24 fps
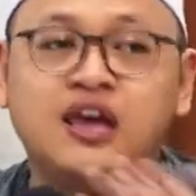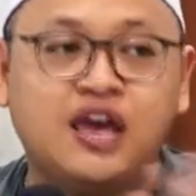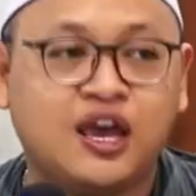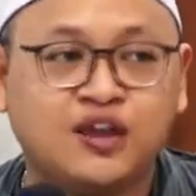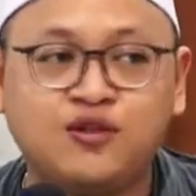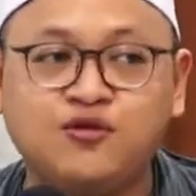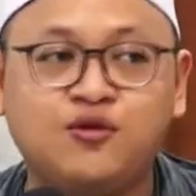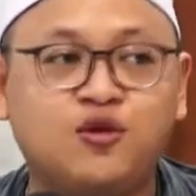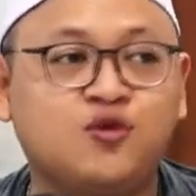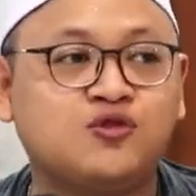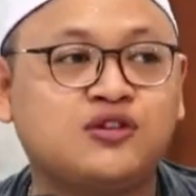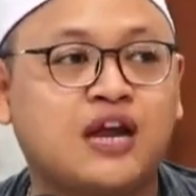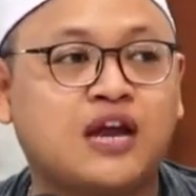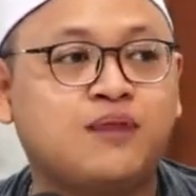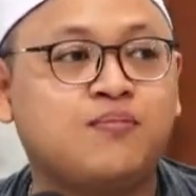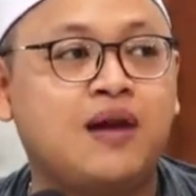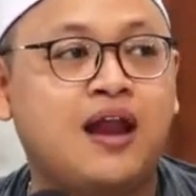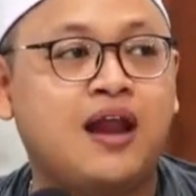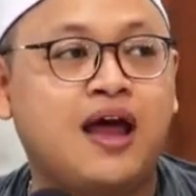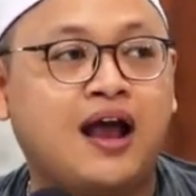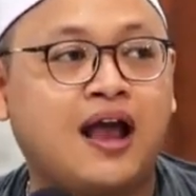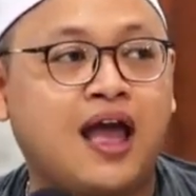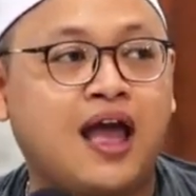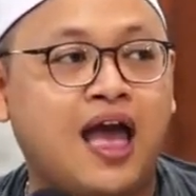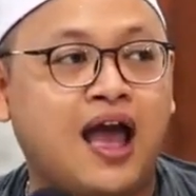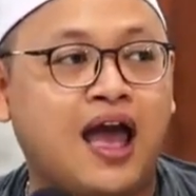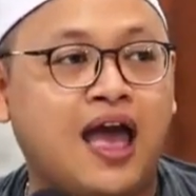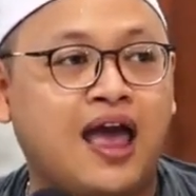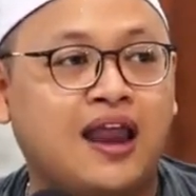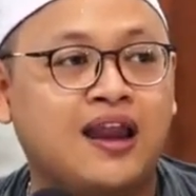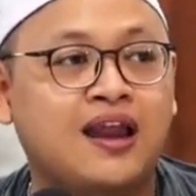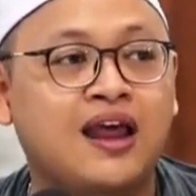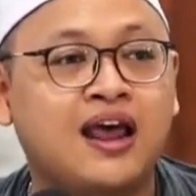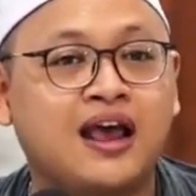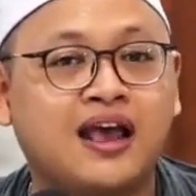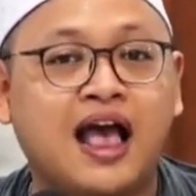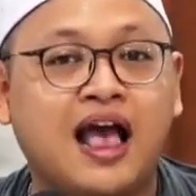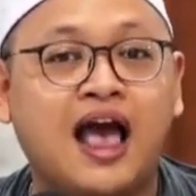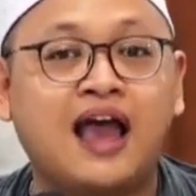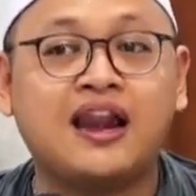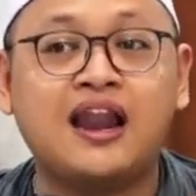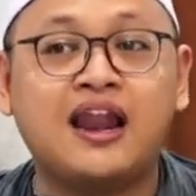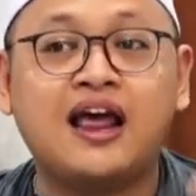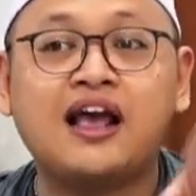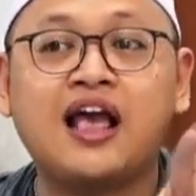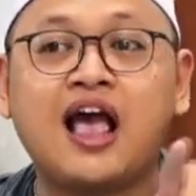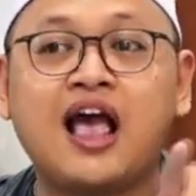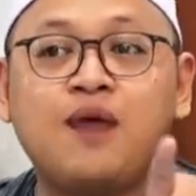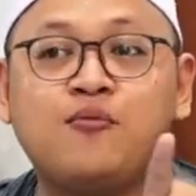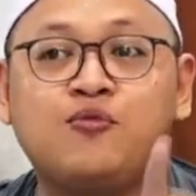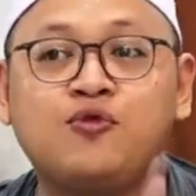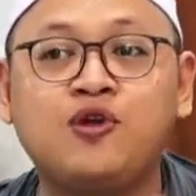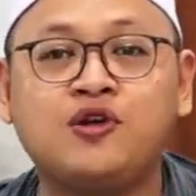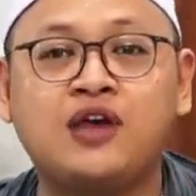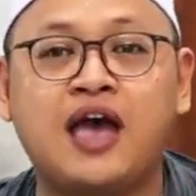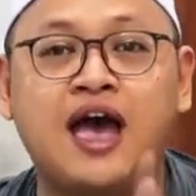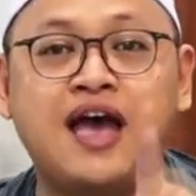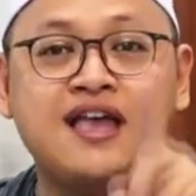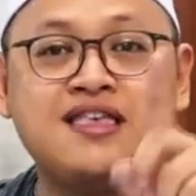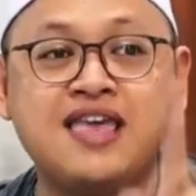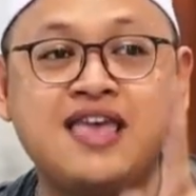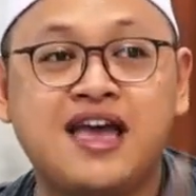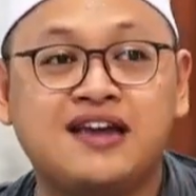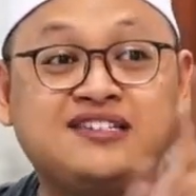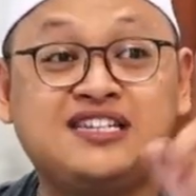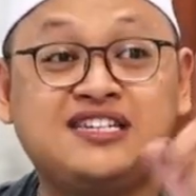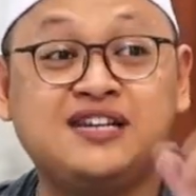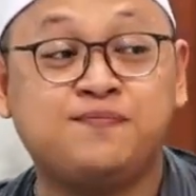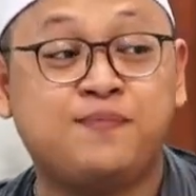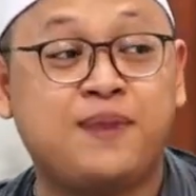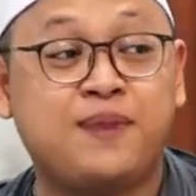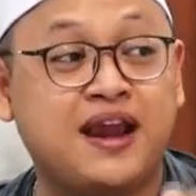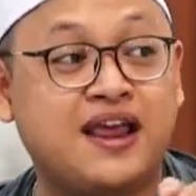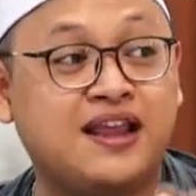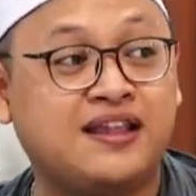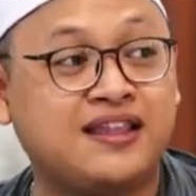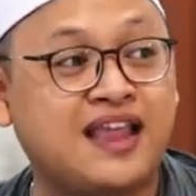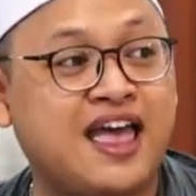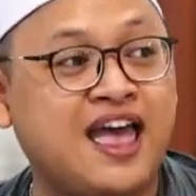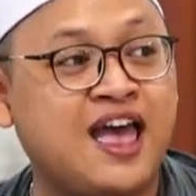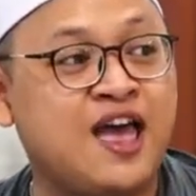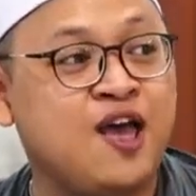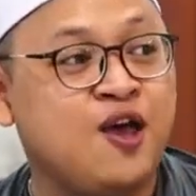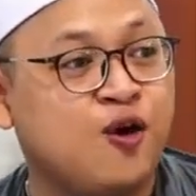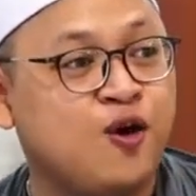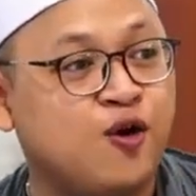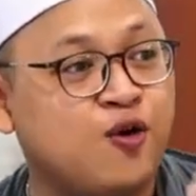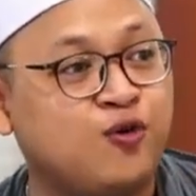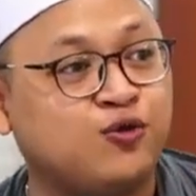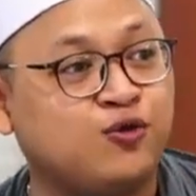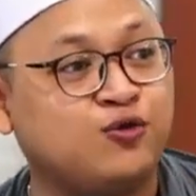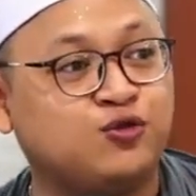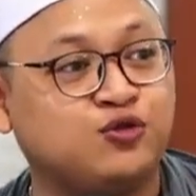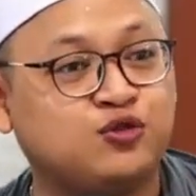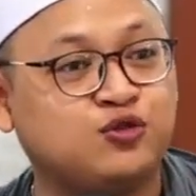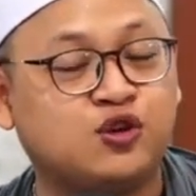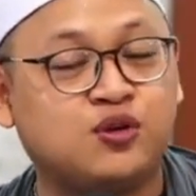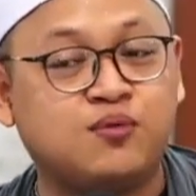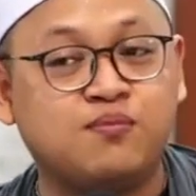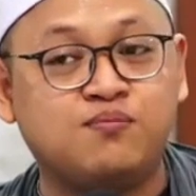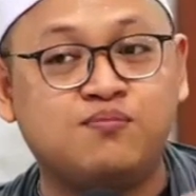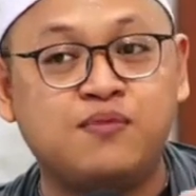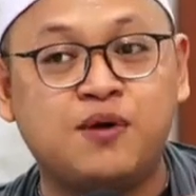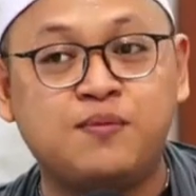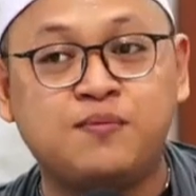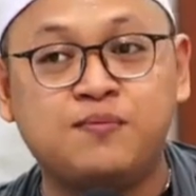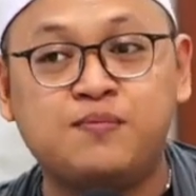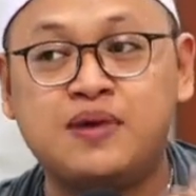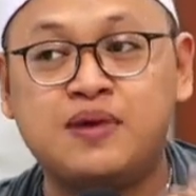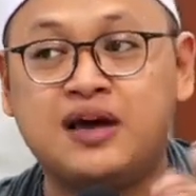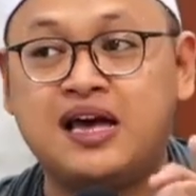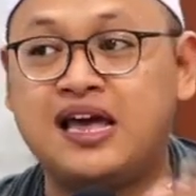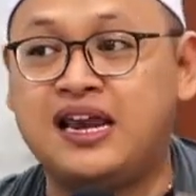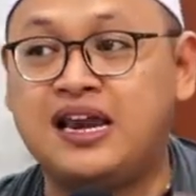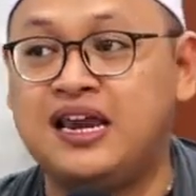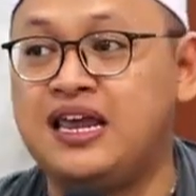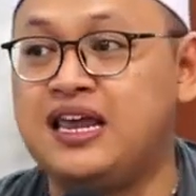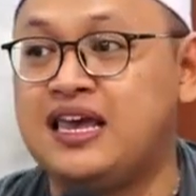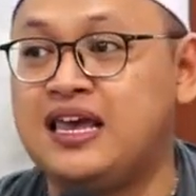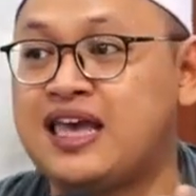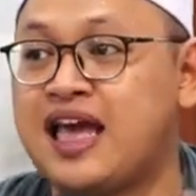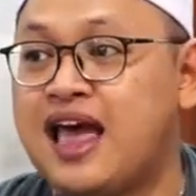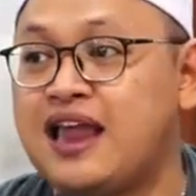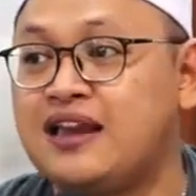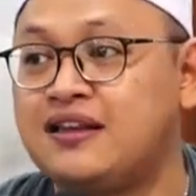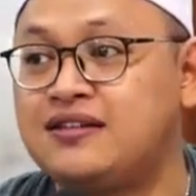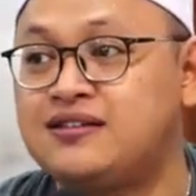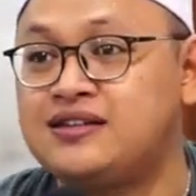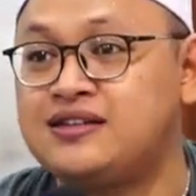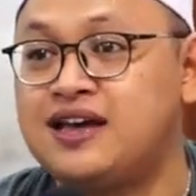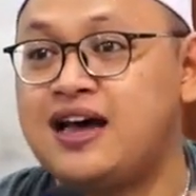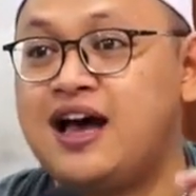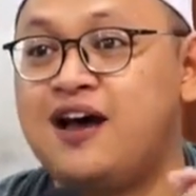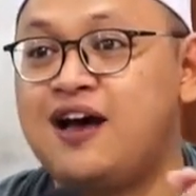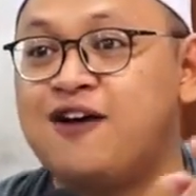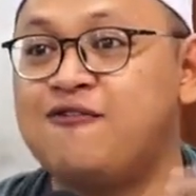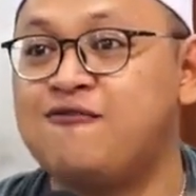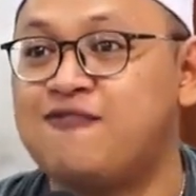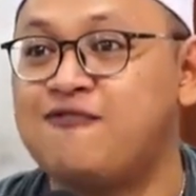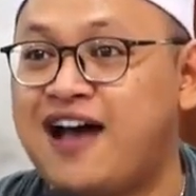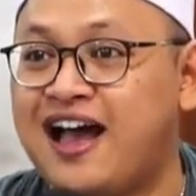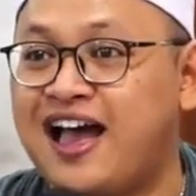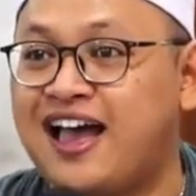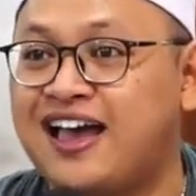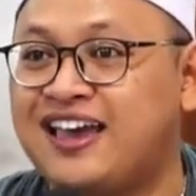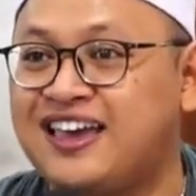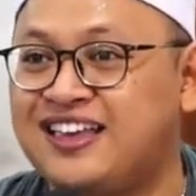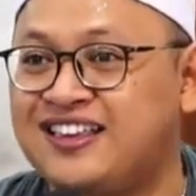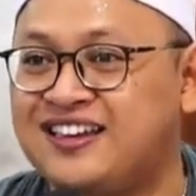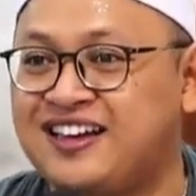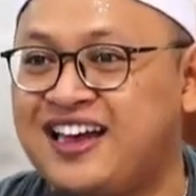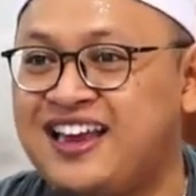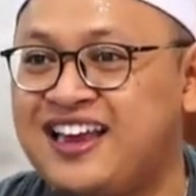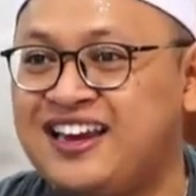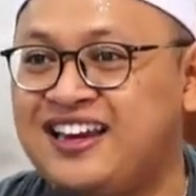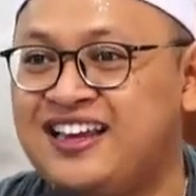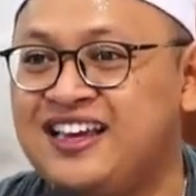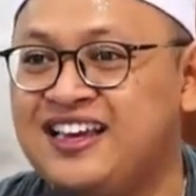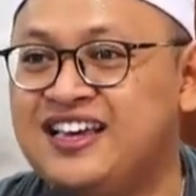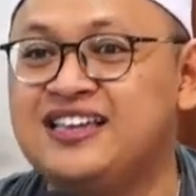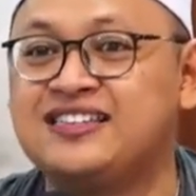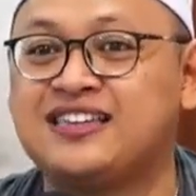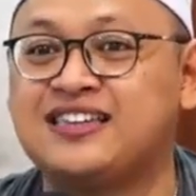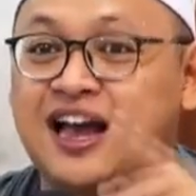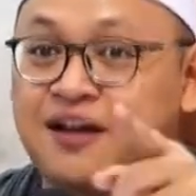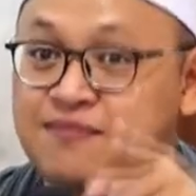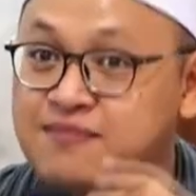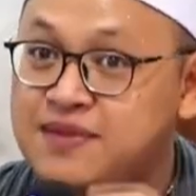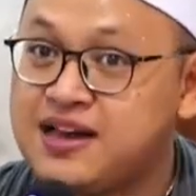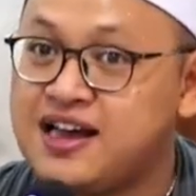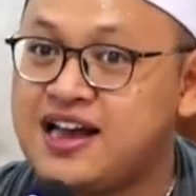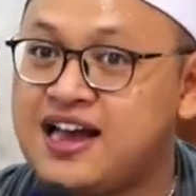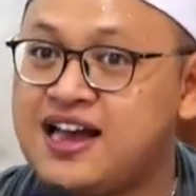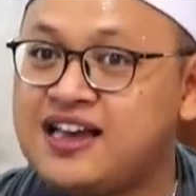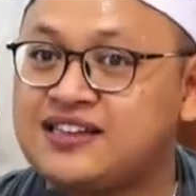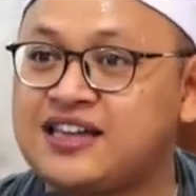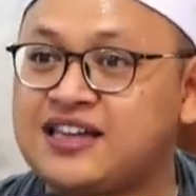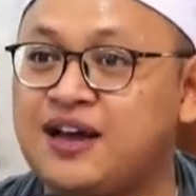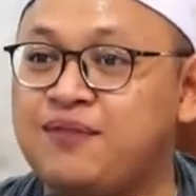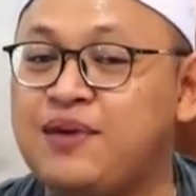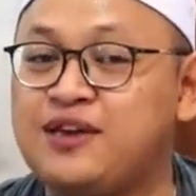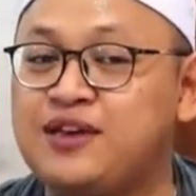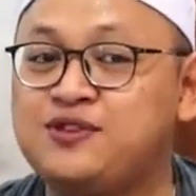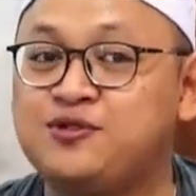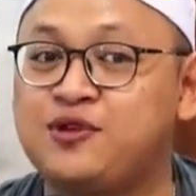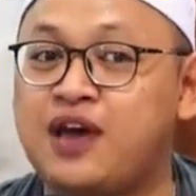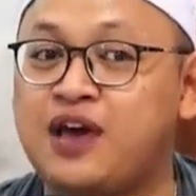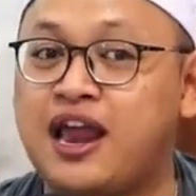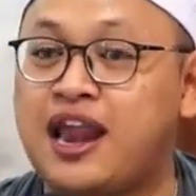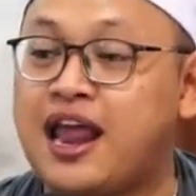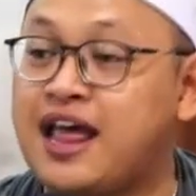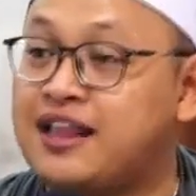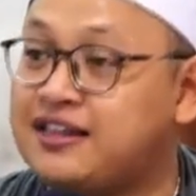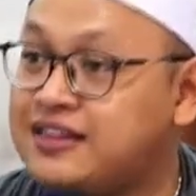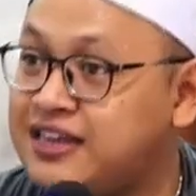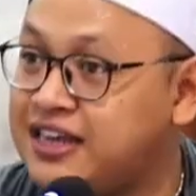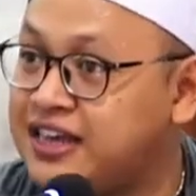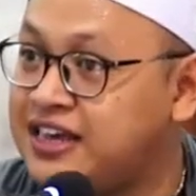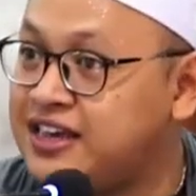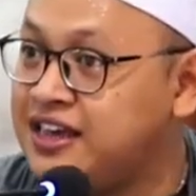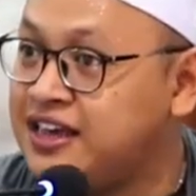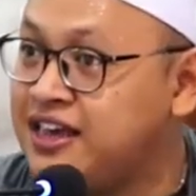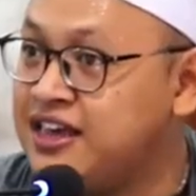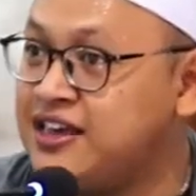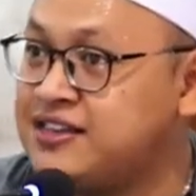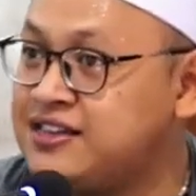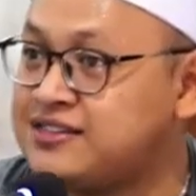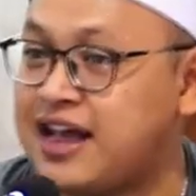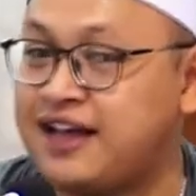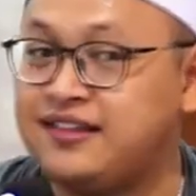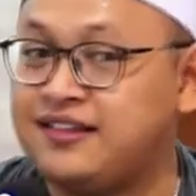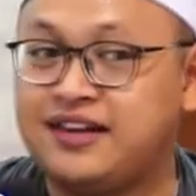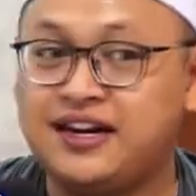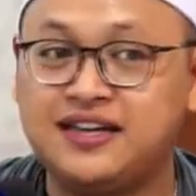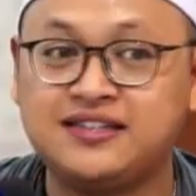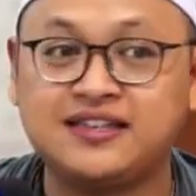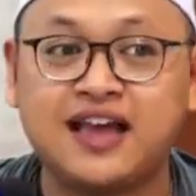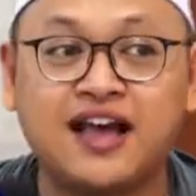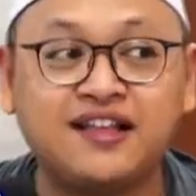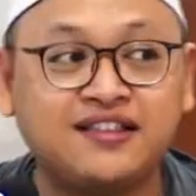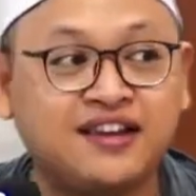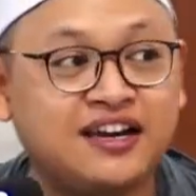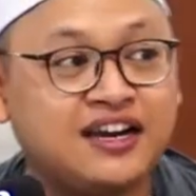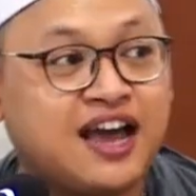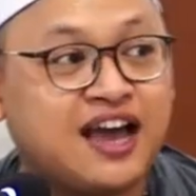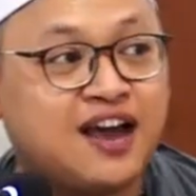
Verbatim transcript: itu urusan belakangan karena kamu hanya diperintah untuk memberikan dakwah gitu kan sama sampai juga nanti santri-santri